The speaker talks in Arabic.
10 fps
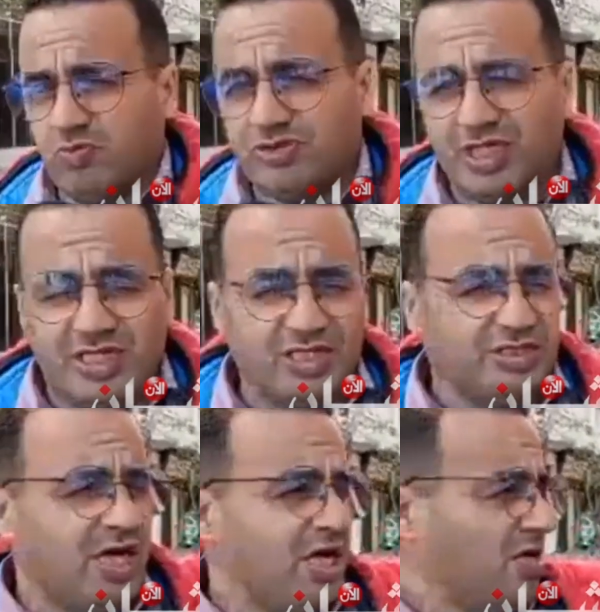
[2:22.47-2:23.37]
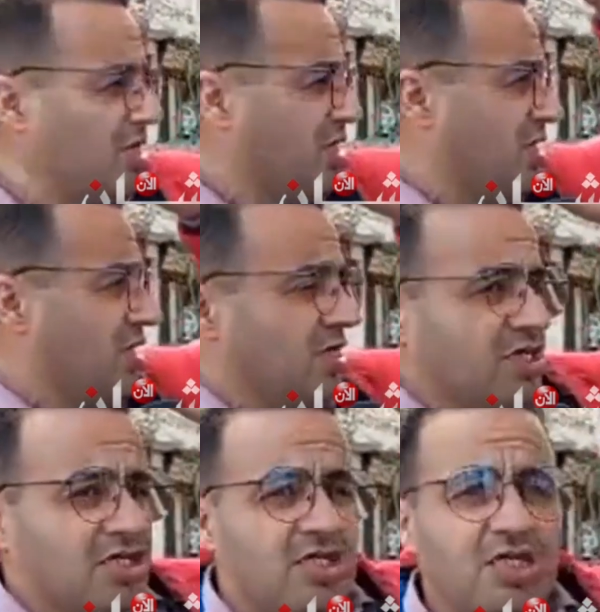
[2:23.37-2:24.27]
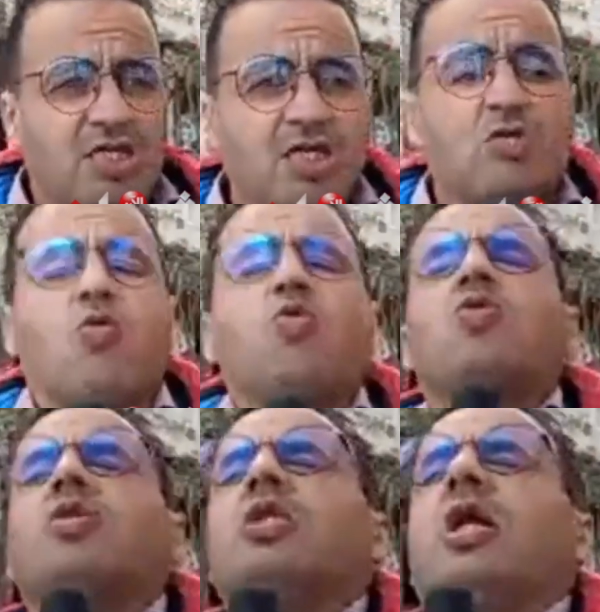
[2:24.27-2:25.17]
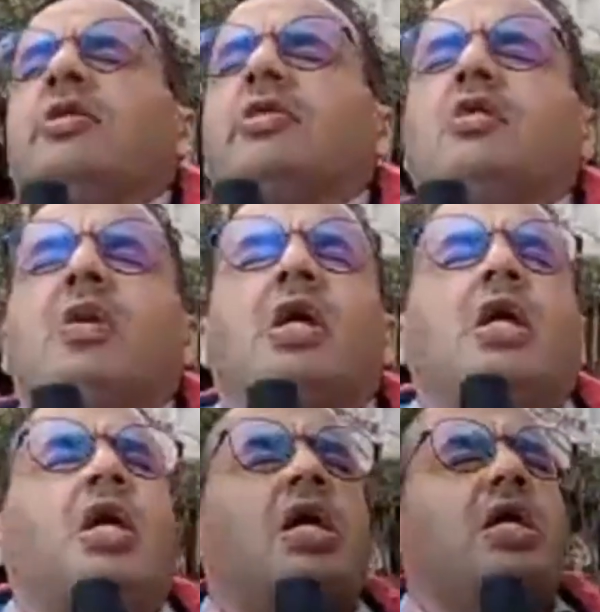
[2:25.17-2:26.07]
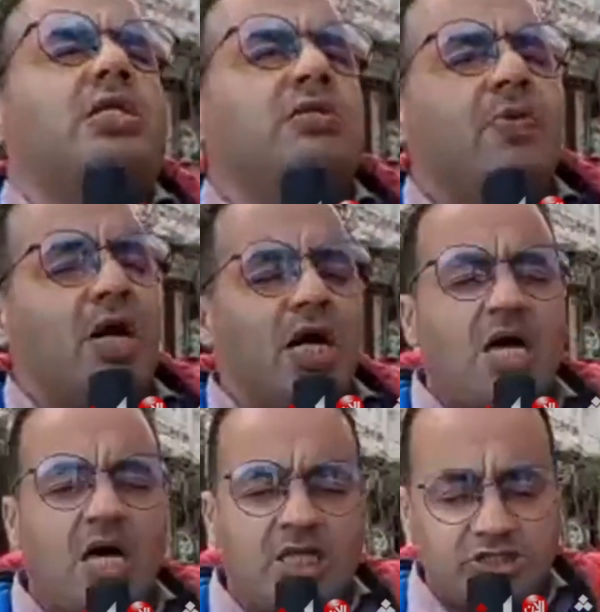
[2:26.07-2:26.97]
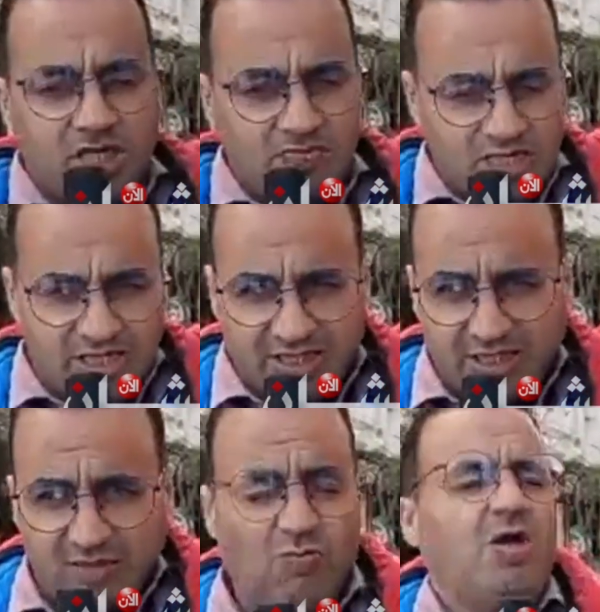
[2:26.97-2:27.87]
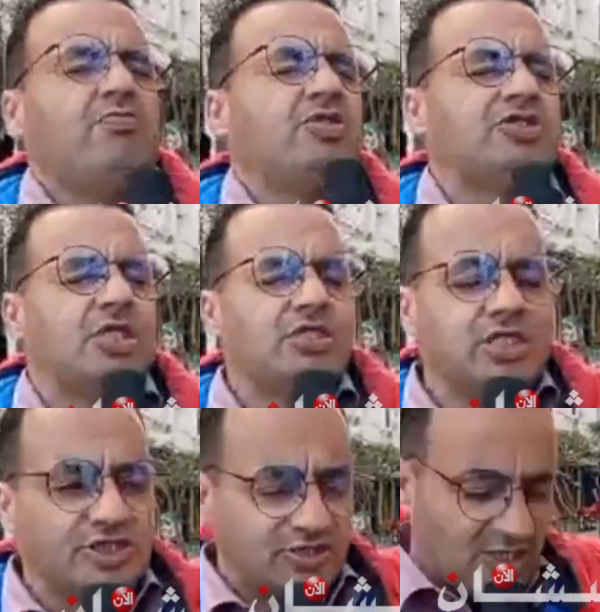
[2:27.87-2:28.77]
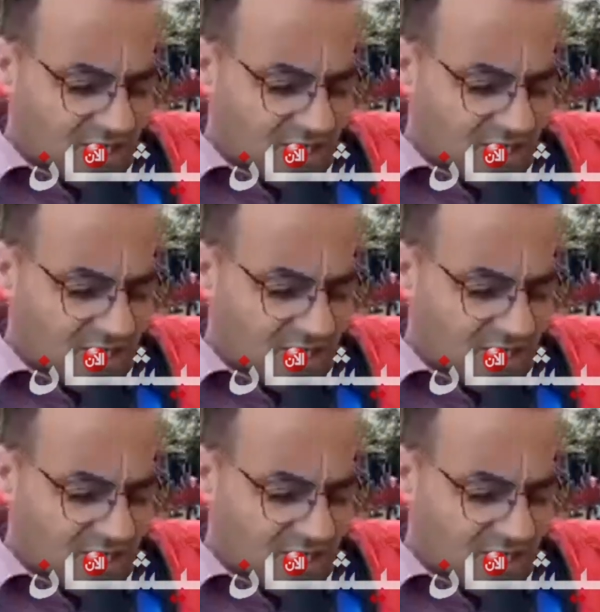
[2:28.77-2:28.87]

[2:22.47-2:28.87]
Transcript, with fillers: المساعده آه، كلنا حنا المغاربه عاش الملك محمد السادس